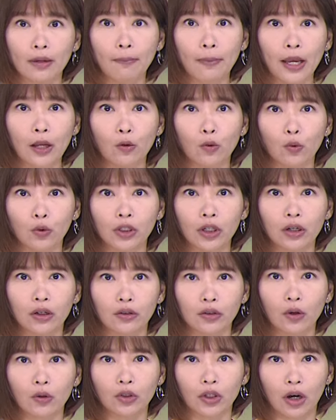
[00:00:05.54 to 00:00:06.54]
袭贝鲁
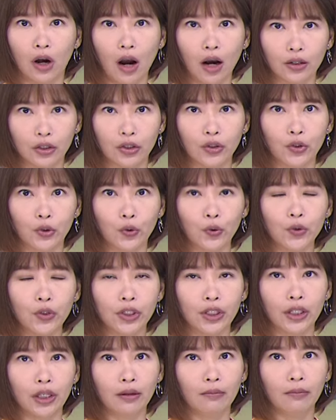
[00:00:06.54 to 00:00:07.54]
特造成二十九
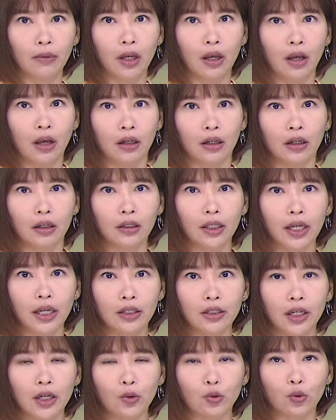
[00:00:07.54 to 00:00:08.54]
死，隔
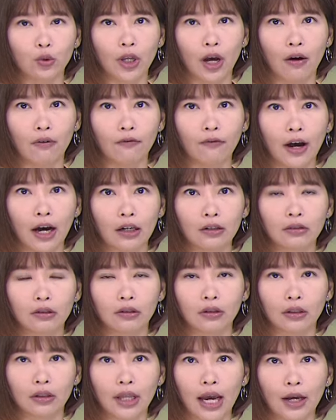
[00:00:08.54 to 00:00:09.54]
天真主党发
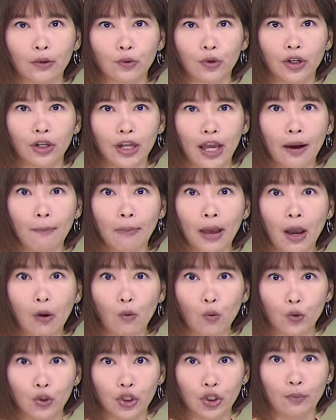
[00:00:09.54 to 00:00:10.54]
射了大约两
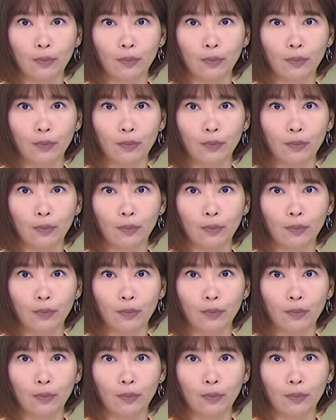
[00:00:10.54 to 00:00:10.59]
百五